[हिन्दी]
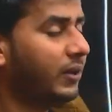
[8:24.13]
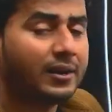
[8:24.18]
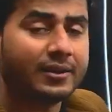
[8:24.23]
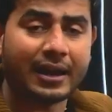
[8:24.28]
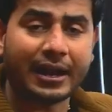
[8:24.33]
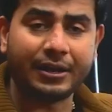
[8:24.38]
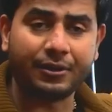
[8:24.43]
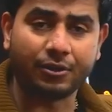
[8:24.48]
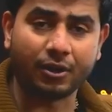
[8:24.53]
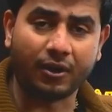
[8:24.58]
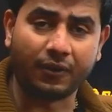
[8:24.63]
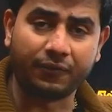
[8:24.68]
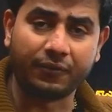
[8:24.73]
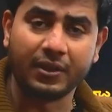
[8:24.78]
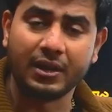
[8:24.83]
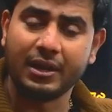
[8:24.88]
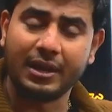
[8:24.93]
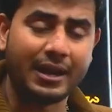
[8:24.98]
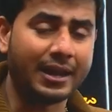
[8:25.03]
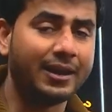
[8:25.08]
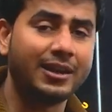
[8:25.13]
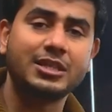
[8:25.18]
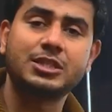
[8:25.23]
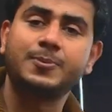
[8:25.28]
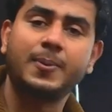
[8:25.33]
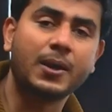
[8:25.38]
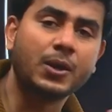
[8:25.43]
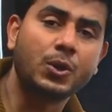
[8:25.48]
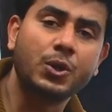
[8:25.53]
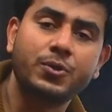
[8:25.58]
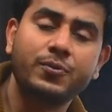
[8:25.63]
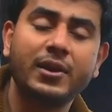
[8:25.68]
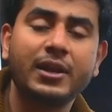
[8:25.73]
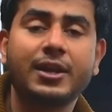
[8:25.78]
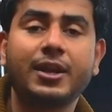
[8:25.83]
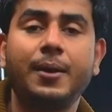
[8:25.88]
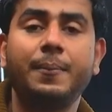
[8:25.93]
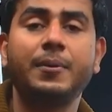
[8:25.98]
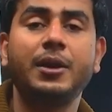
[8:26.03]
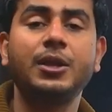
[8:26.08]
राइट ऑफ लेकिन इस बार गुडविल
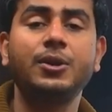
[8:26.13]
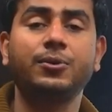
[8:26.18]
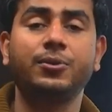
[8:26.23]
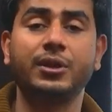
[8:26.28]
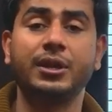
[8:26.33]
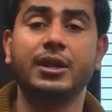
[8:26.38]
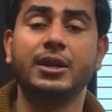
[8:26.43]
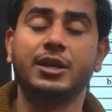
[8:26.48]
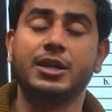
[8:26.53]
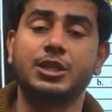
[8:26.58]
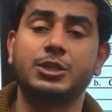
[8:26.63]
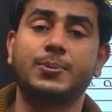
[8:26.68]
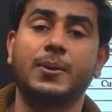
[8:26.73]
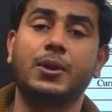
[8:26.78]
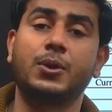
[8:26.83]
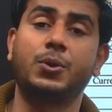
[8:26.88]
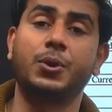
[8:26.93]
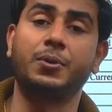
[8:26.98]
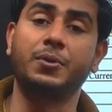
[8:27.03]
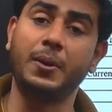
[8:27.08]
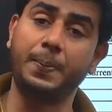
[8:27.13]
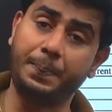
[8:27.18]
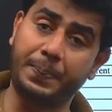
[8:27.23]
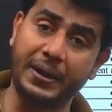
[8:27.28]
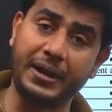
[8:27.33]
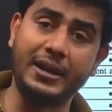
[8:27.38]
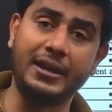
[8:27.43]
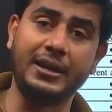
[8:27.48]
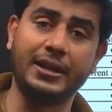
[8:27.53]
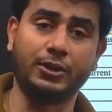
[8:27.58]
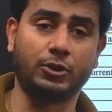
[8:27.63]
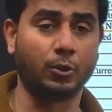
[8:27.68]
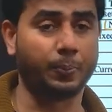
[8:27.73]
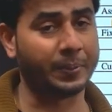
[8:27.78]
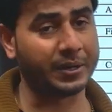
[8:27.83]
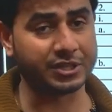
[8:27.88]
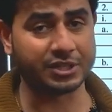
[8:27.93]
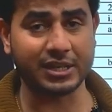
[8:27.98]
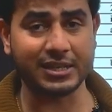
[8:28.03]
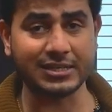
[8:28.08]
कम नहीं हो रही इस बार गुडविल बढ़ रही है तो
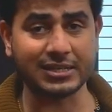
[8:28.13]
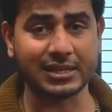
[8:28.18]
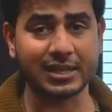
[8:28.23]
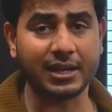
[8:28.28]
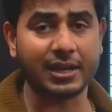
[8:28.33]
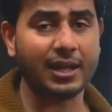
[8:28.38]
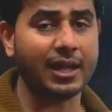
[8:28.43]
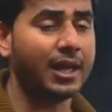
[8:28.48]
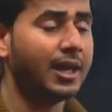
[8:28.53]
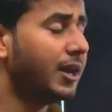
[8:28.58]
परचेज करिए